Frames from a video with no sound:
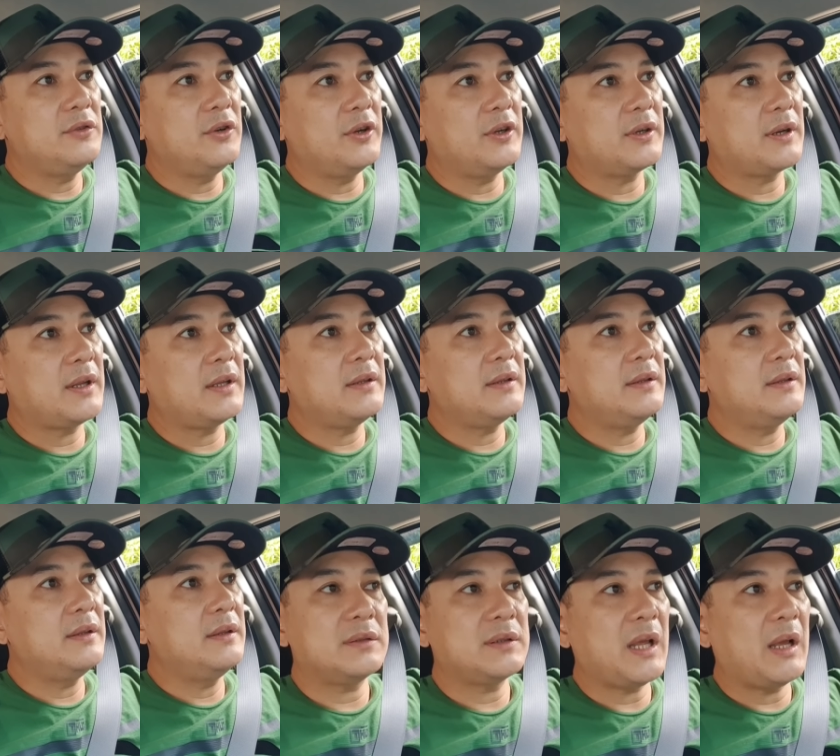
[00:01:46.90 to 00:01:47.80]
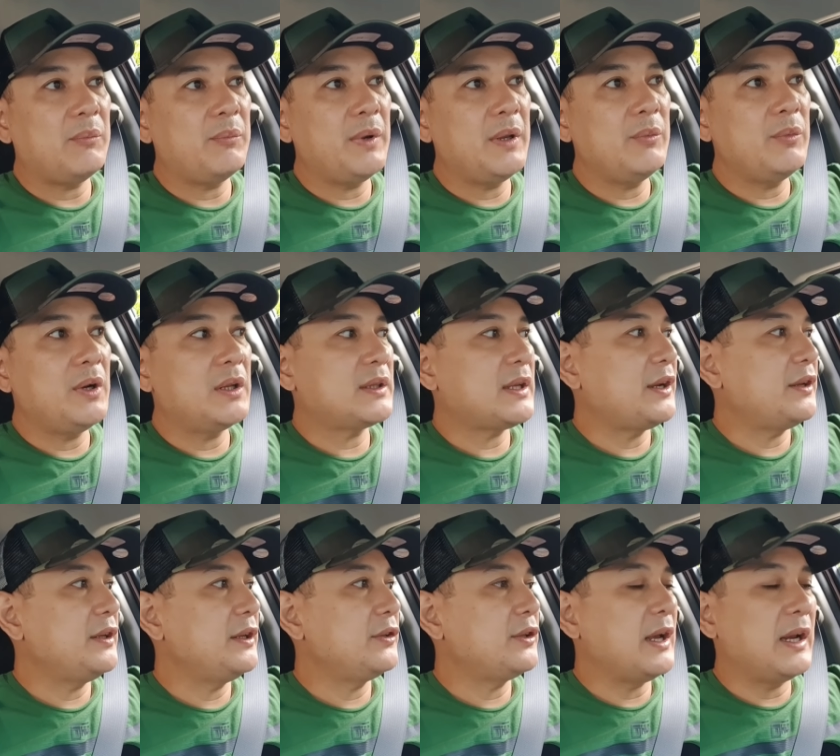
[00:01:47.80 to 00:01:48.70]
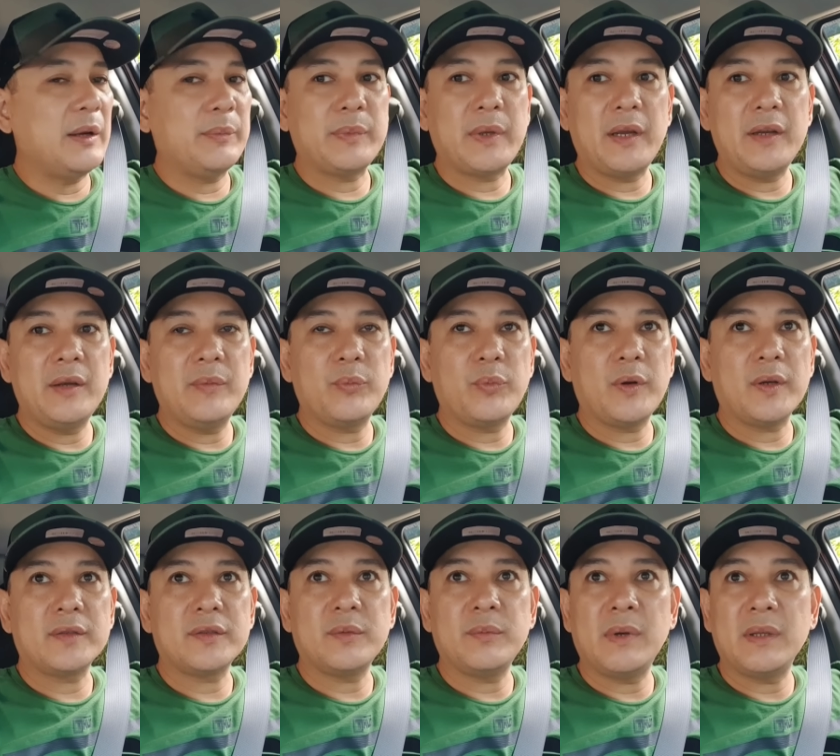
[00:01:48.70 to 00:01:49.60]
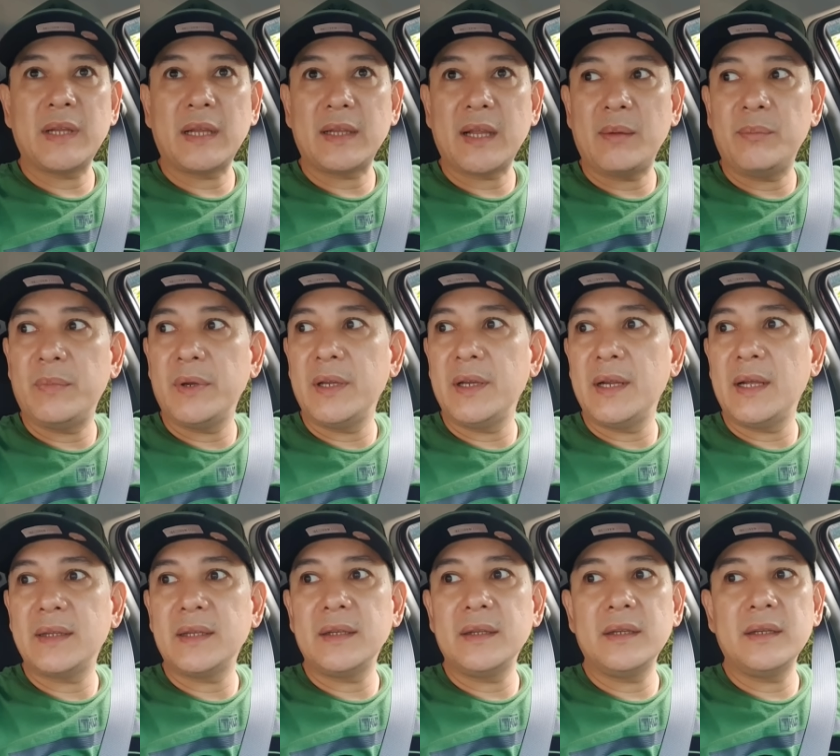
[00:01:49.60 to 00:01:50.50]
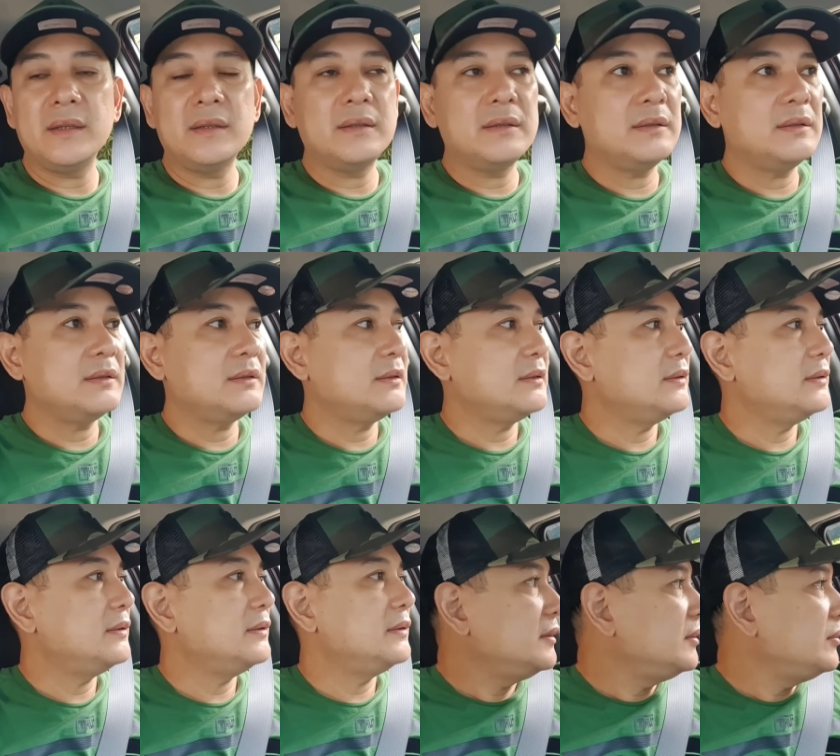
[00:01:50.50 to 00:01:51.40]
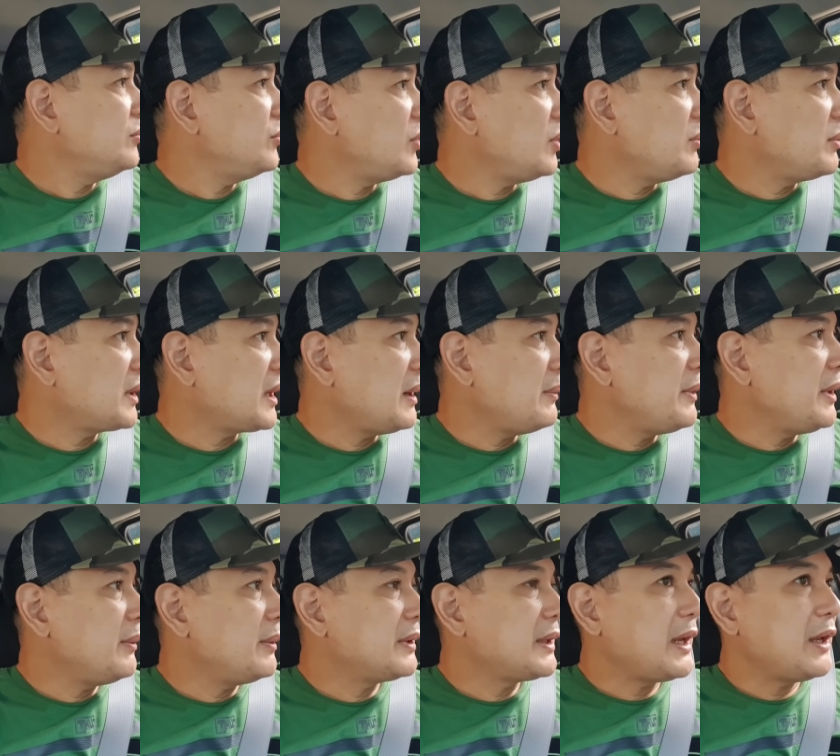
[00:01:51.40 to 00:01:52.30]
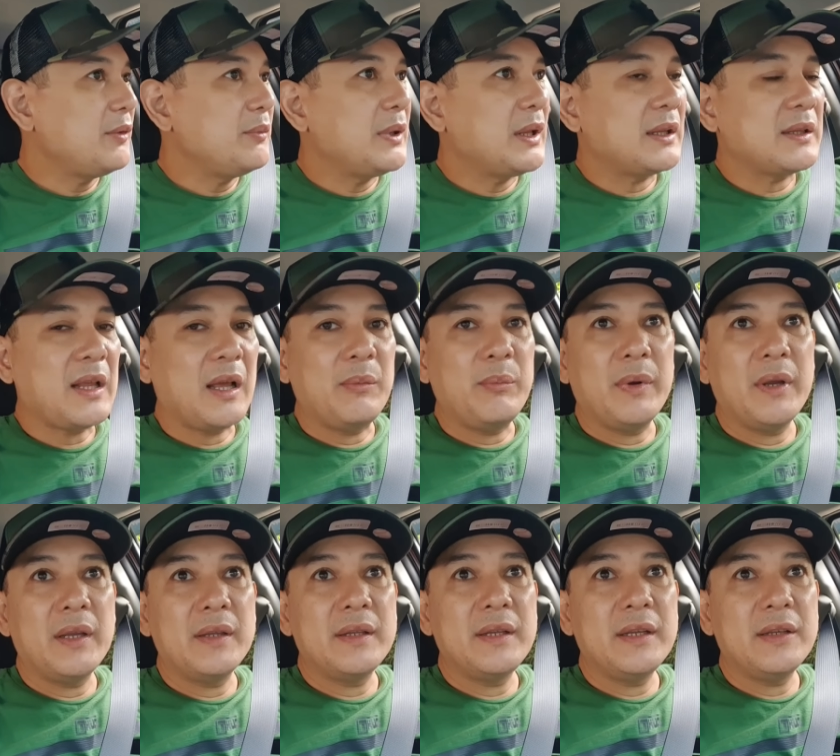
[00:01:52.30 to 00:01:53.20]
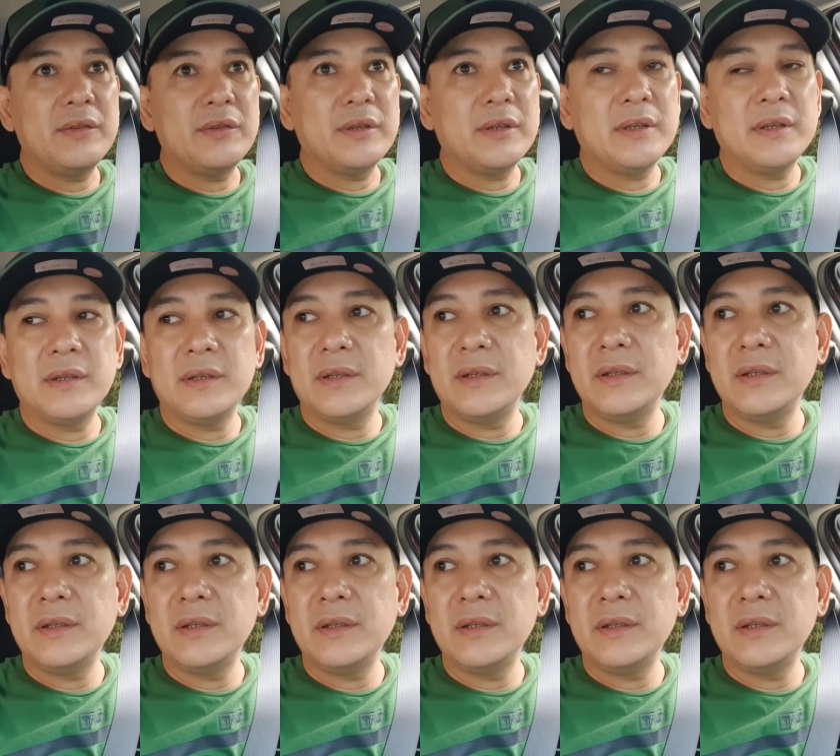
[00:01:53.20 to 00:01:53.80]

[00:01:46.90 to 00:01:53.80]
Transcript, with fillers: Joyride. Tambay muna tayo dito. Hanap tayo ng pwesto. Matatambay natin dito. Oh, marami naman tayong mga tambayan dito eh.